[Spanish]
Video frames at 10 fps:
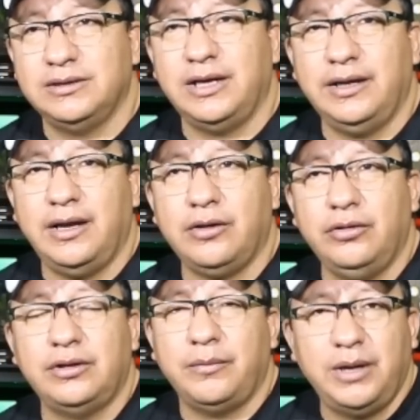
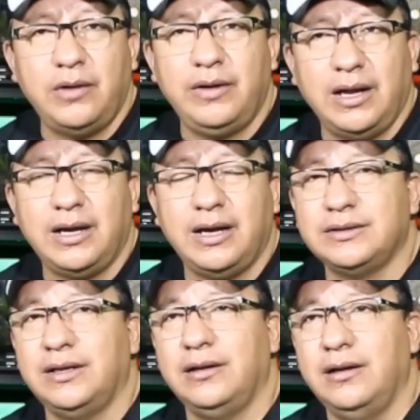Gallardo y terminaron en la
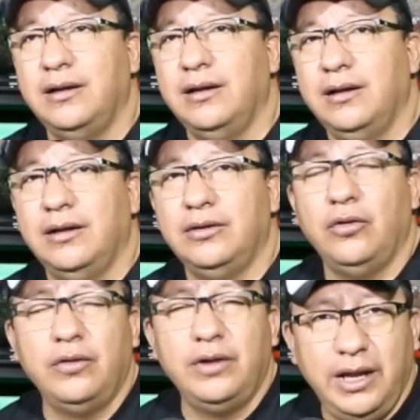cárcel
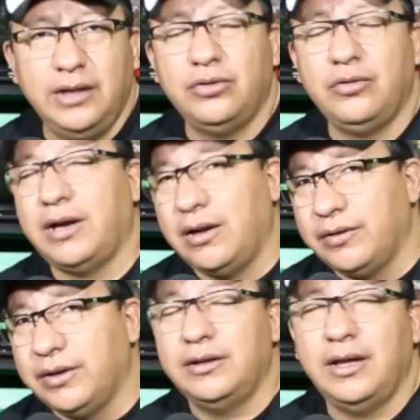Don Neto,
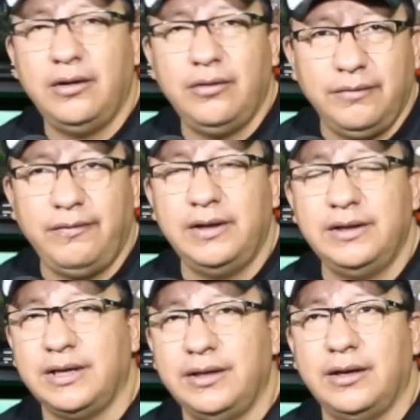Caro Quintero y
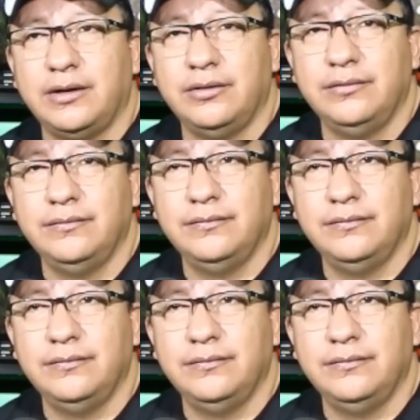Félix Gallardo.